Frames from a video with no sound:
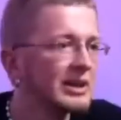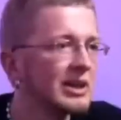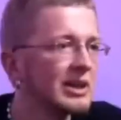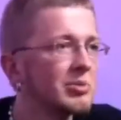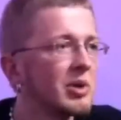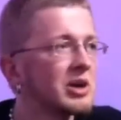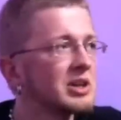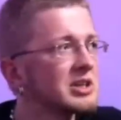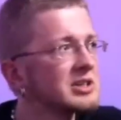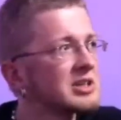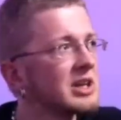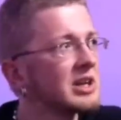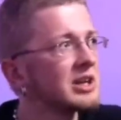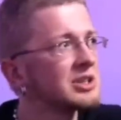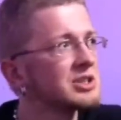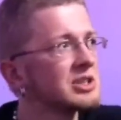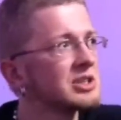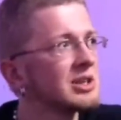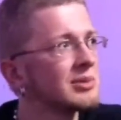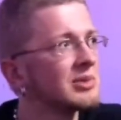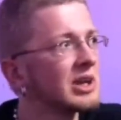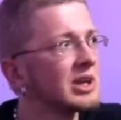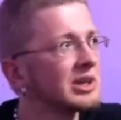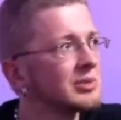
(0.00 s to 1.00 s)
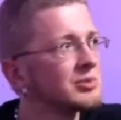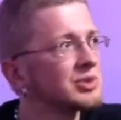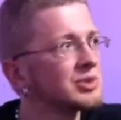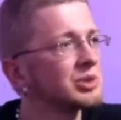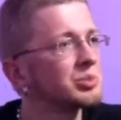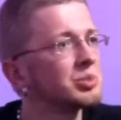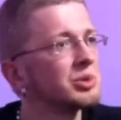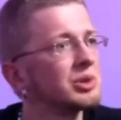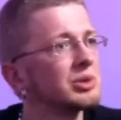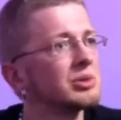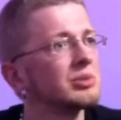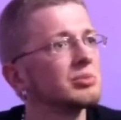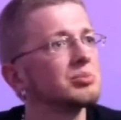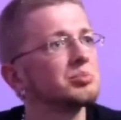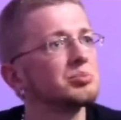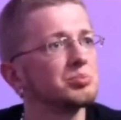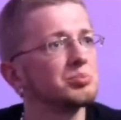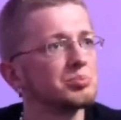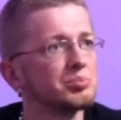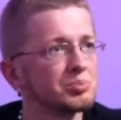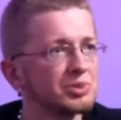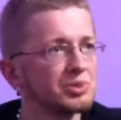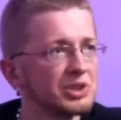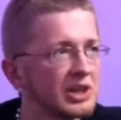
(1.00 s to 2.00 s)
najbardziej zależy nam na tym, żeby
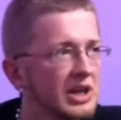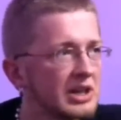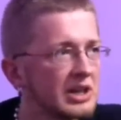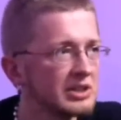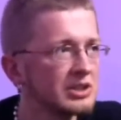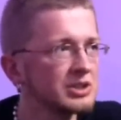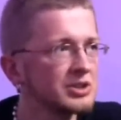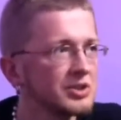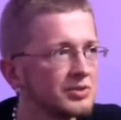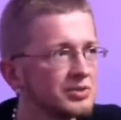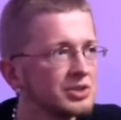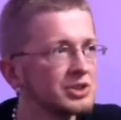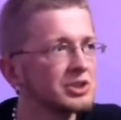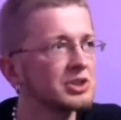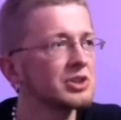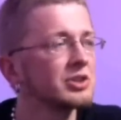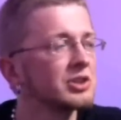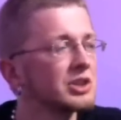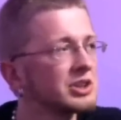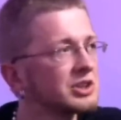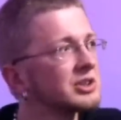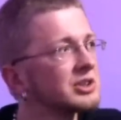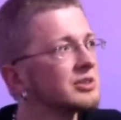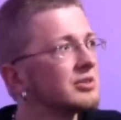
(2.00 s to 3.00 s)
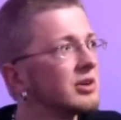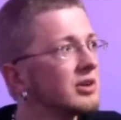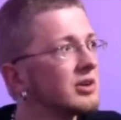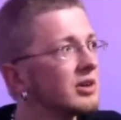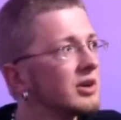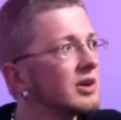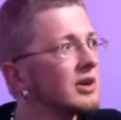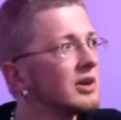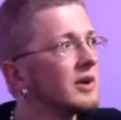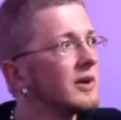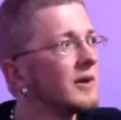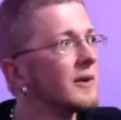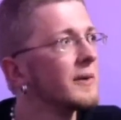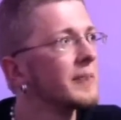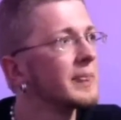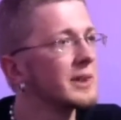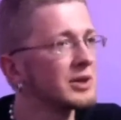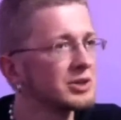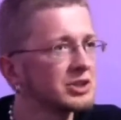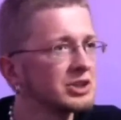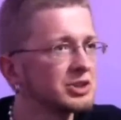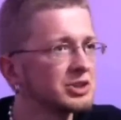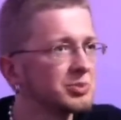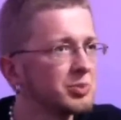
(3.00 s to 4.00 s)
przekazać to wszystko na żywo.
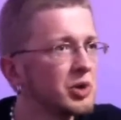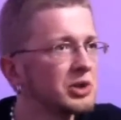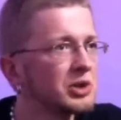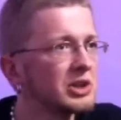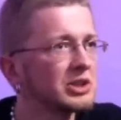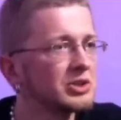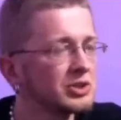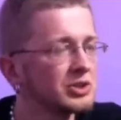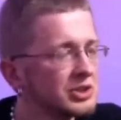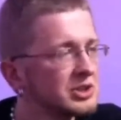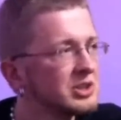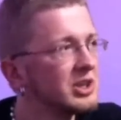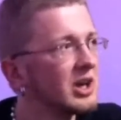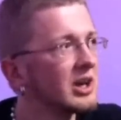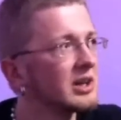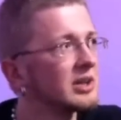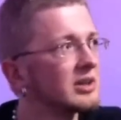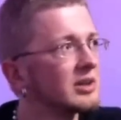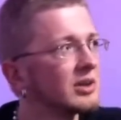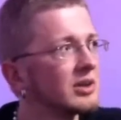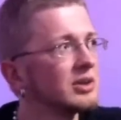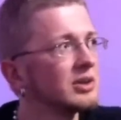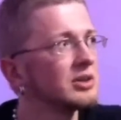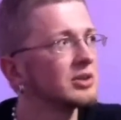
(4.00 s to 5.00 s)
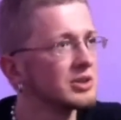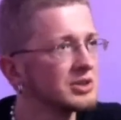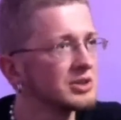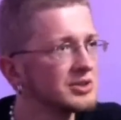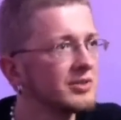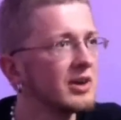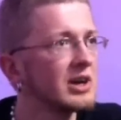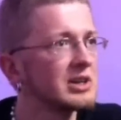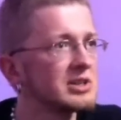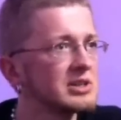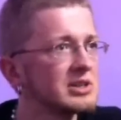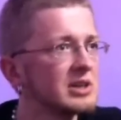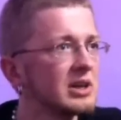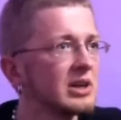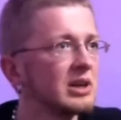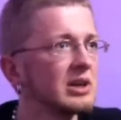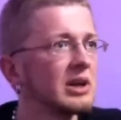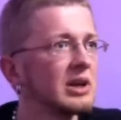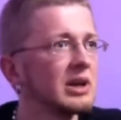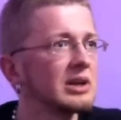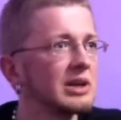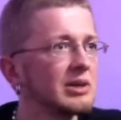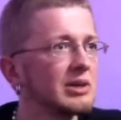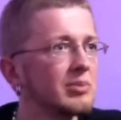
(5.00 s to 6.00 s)
To, że jest płyta, to jest jedno i to jest ważne,
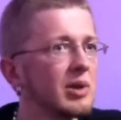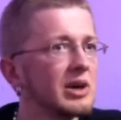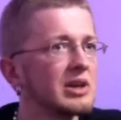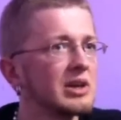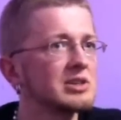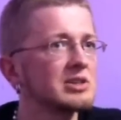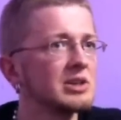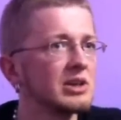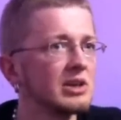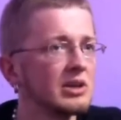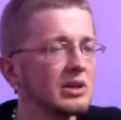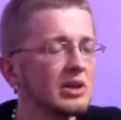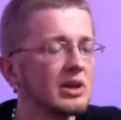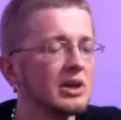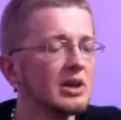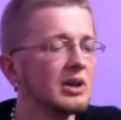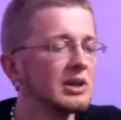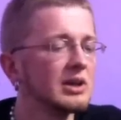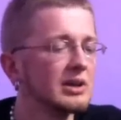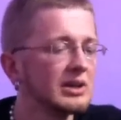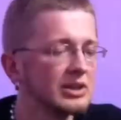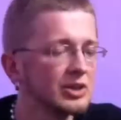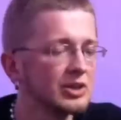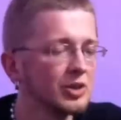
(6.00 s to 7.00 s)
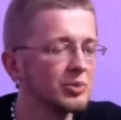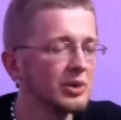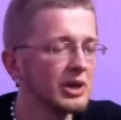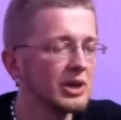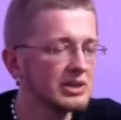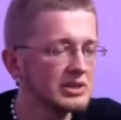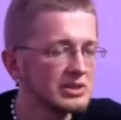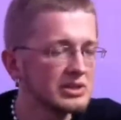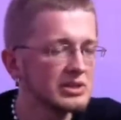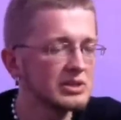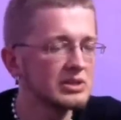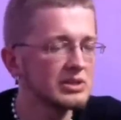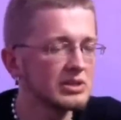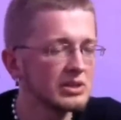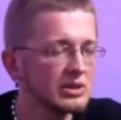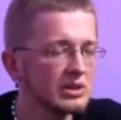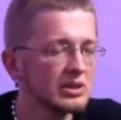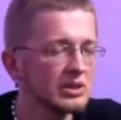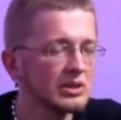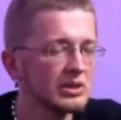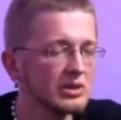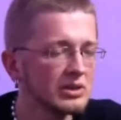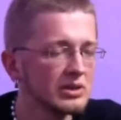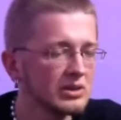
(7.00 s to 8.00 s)
jak najbardziej. Natomiast
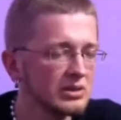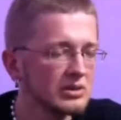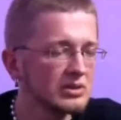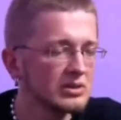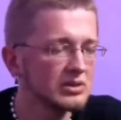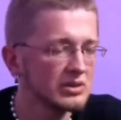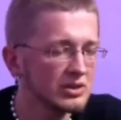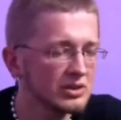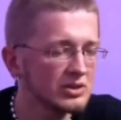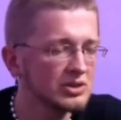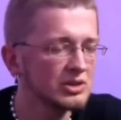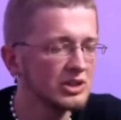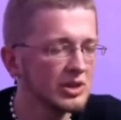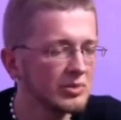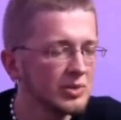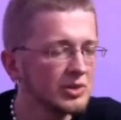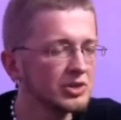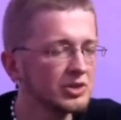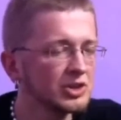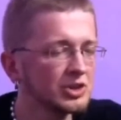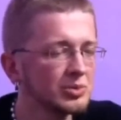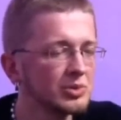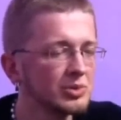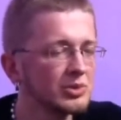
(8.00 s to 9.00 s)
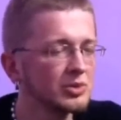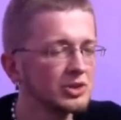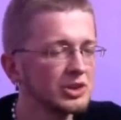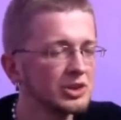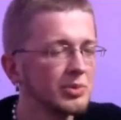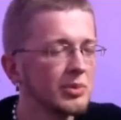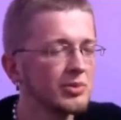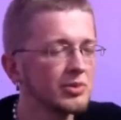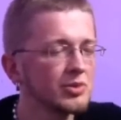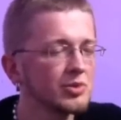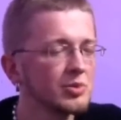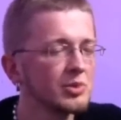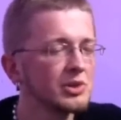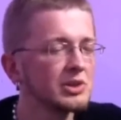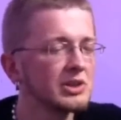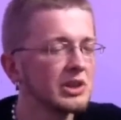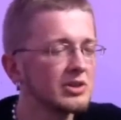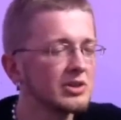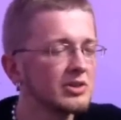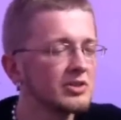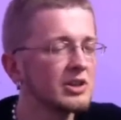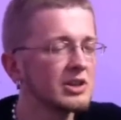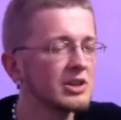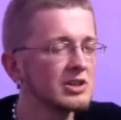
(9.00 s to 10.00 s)
yy, chodzi nam o to, żeby ludzie po prostu byli na
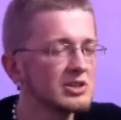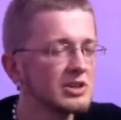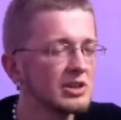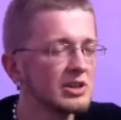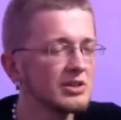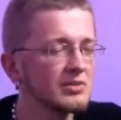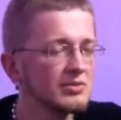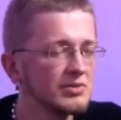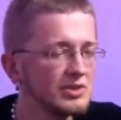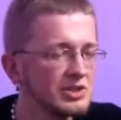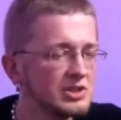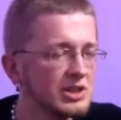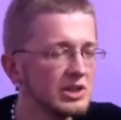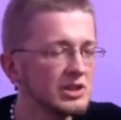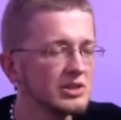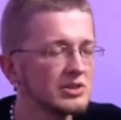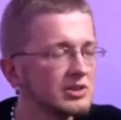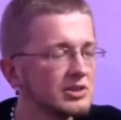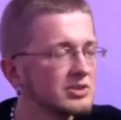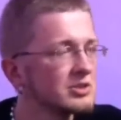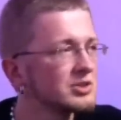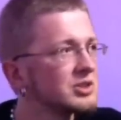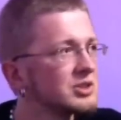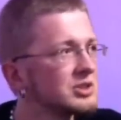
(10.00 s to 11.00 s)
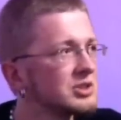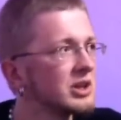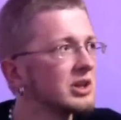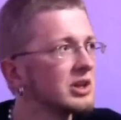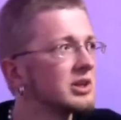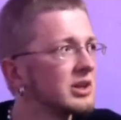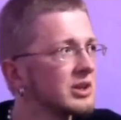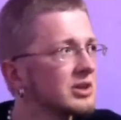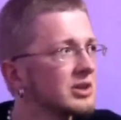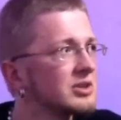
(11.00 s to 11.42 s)
koncercie i widzieli to, co się dzieje na